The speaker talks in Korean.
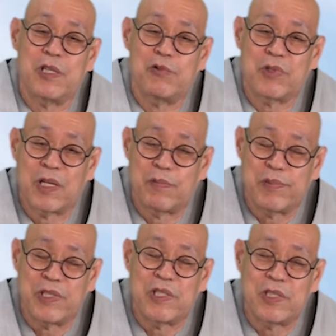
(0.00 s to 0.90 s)
이웃의
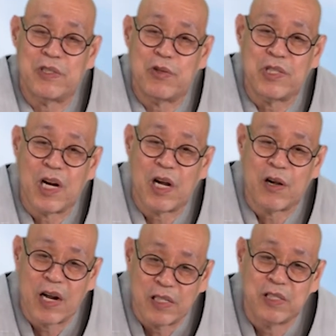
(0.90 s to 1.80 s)
빛이 되시라
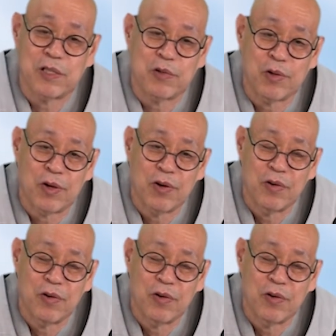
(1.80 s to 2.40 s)
가르쳤고요.